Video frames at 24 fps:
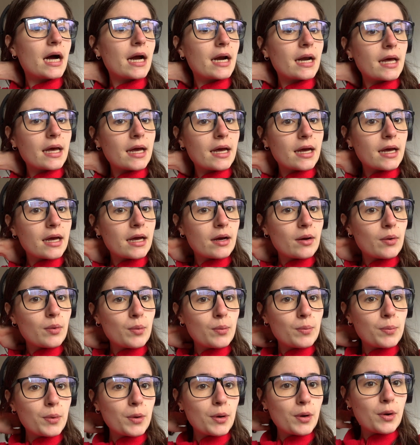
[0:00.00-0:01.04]
haré un
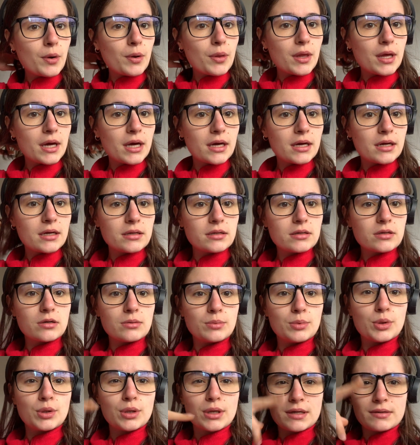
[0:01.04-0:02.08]
poco de
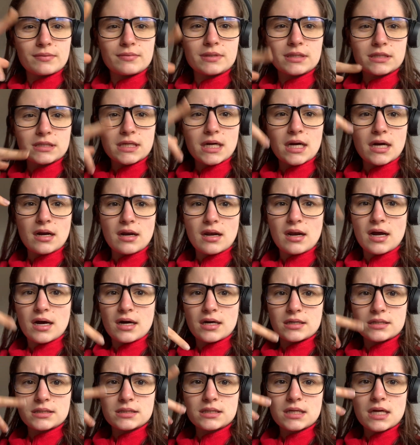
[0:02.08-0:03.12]
como revisar
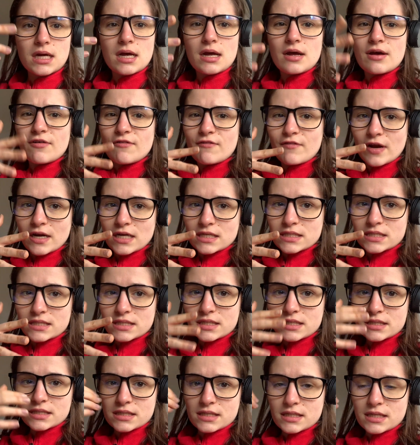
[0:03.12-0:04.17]
las frases
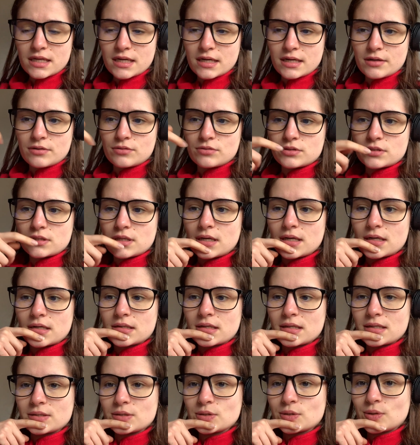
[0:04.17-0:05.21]
que se tienen que usar
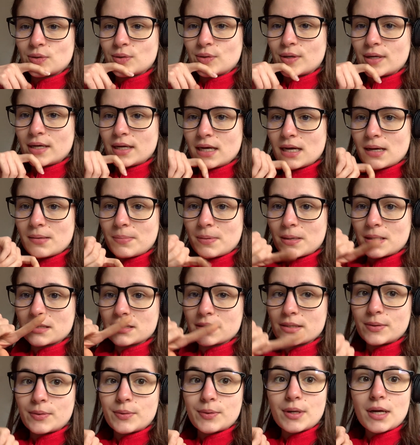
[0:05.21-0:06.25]
tanto en la parte
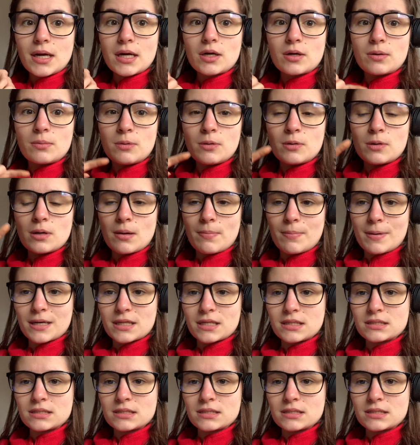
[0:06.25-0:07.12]
oral como en la parte